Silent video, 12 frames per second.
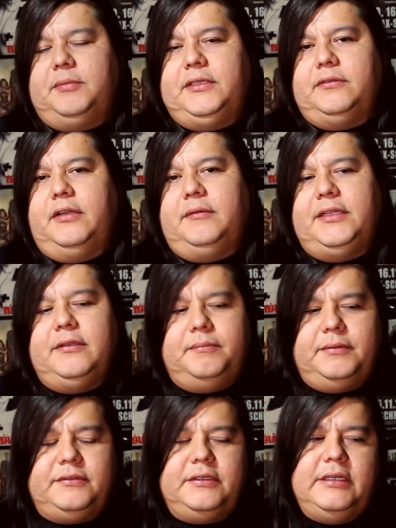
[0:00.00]
Espíritu del Vino,
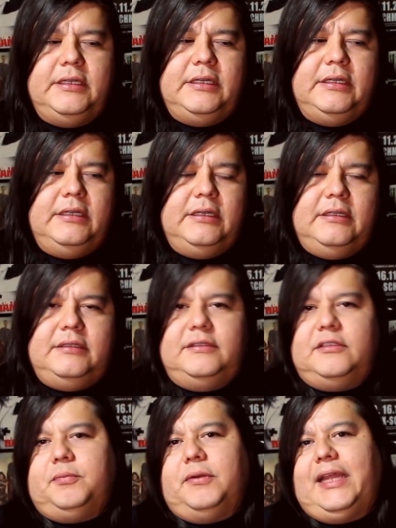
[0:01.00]
pues
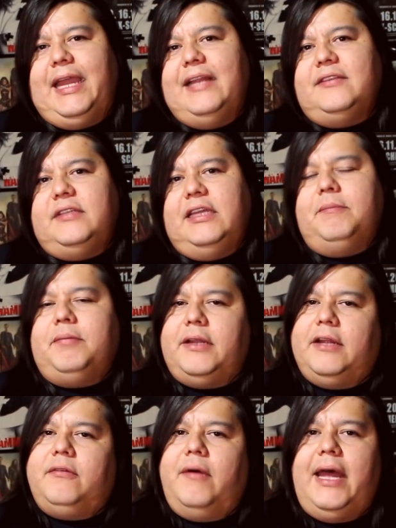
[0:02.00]
dices, ¿por qué él sí?
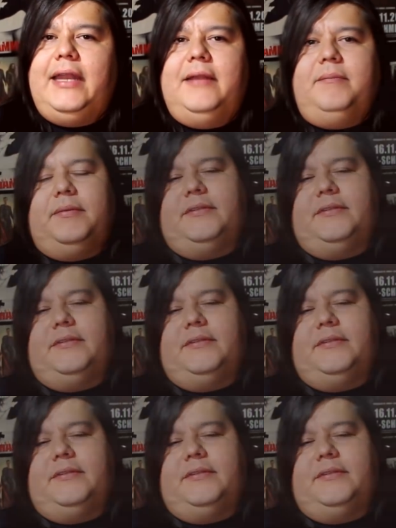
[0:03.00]
¿Por qué no Alan?